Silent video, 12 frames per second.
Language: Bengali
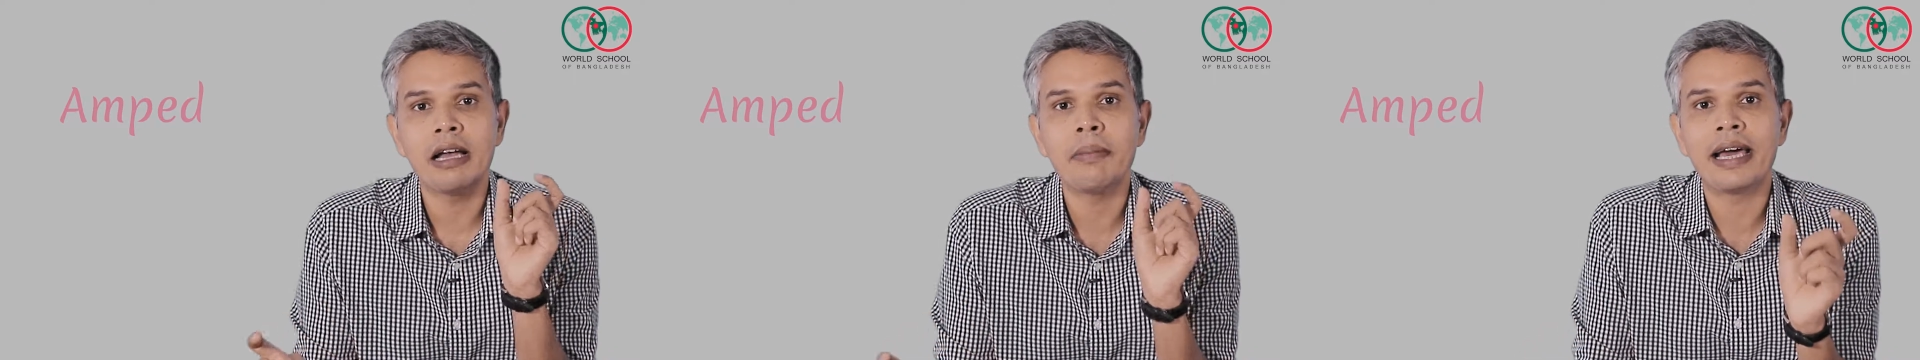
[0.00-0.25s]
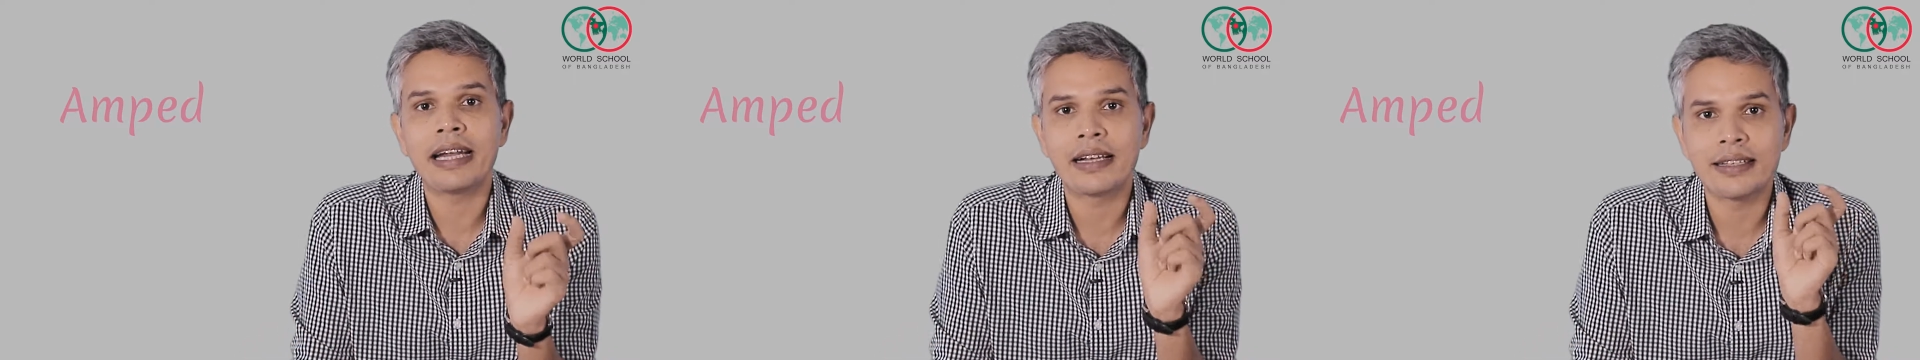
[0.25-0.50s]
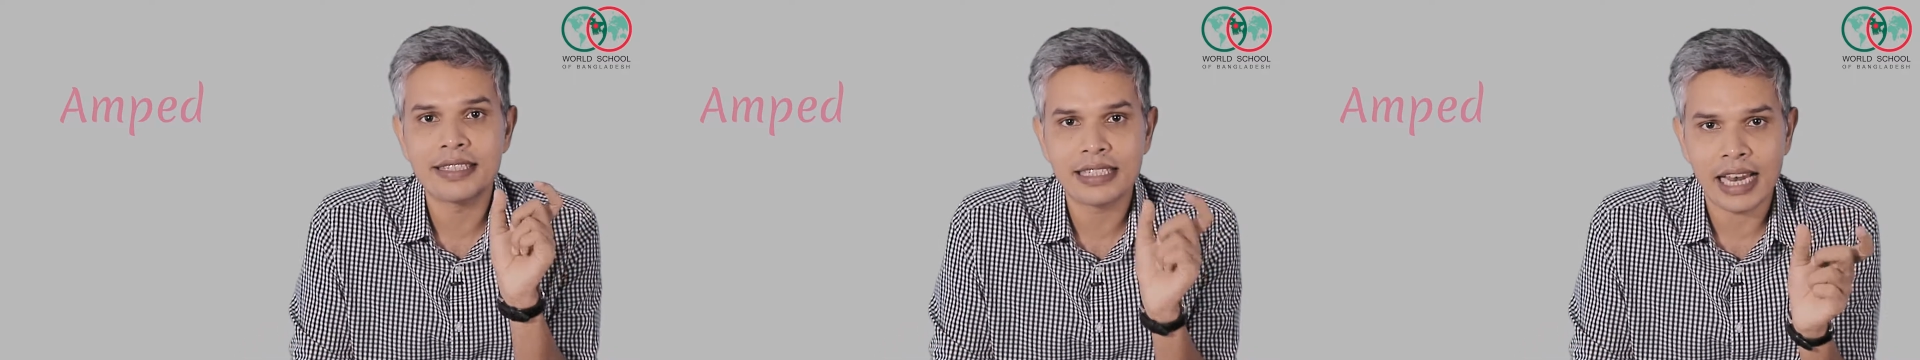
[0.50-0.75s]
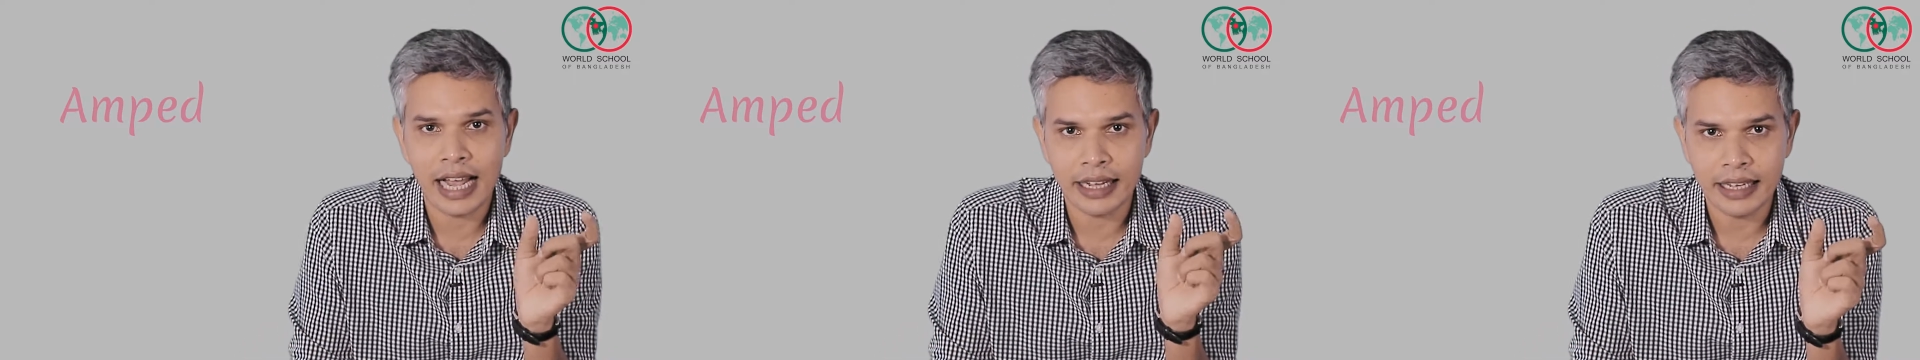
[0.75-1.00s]
আমেরিকান
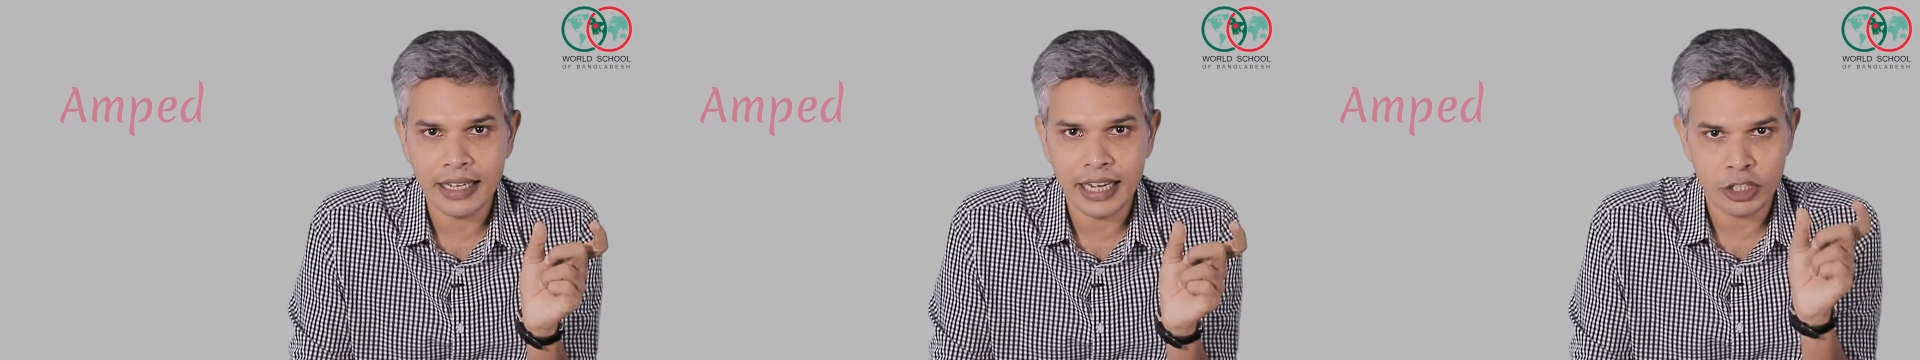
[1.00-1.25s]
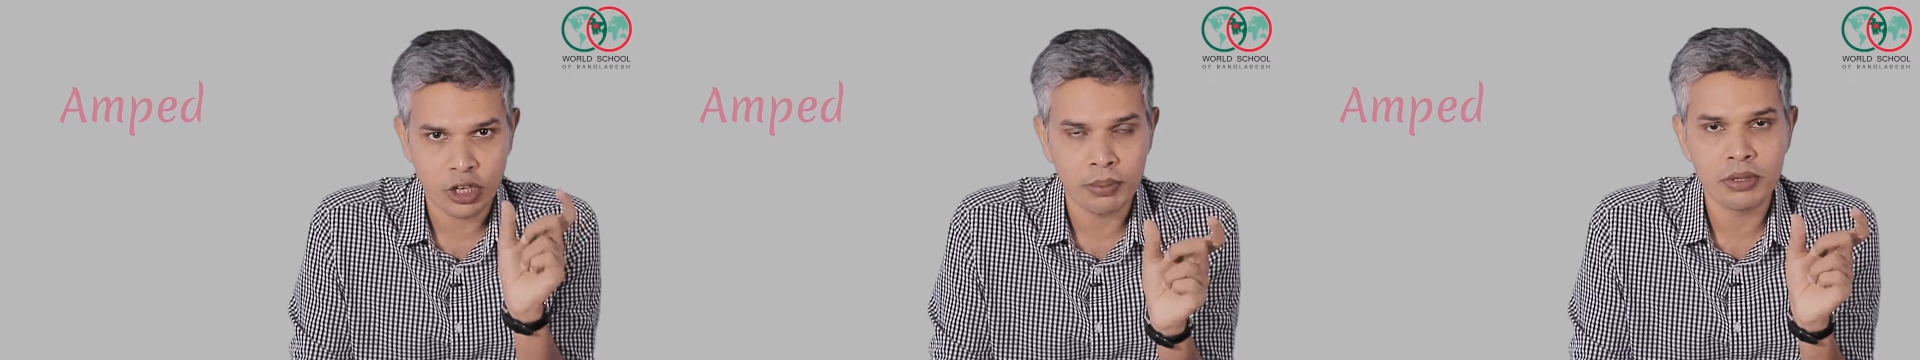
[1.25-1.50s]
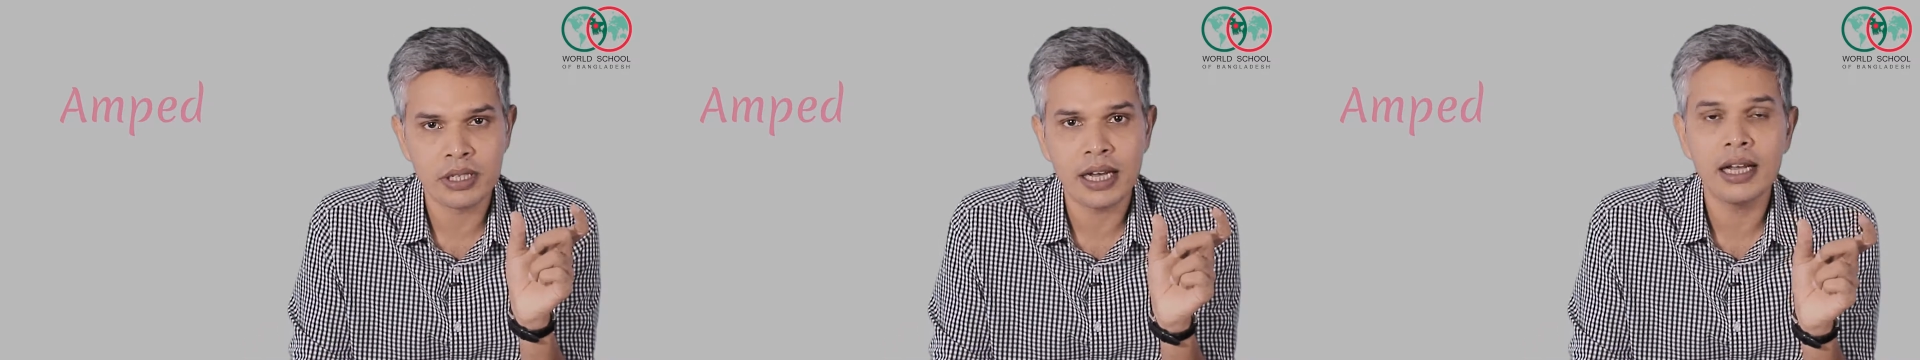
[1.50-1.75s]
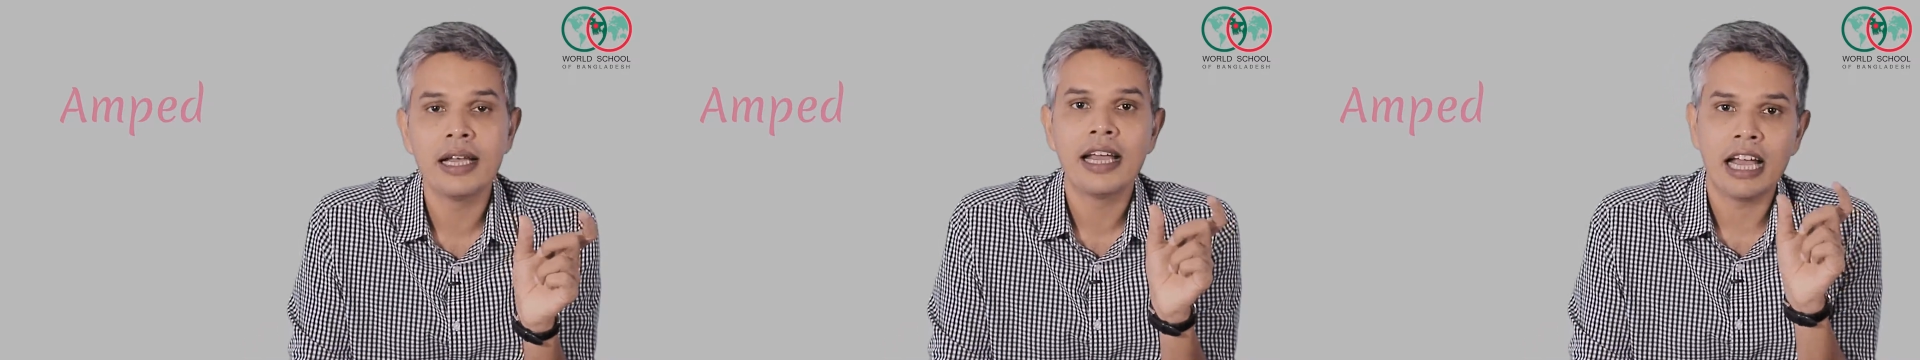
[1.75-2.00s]
স্ল্যাং এই শব্দটা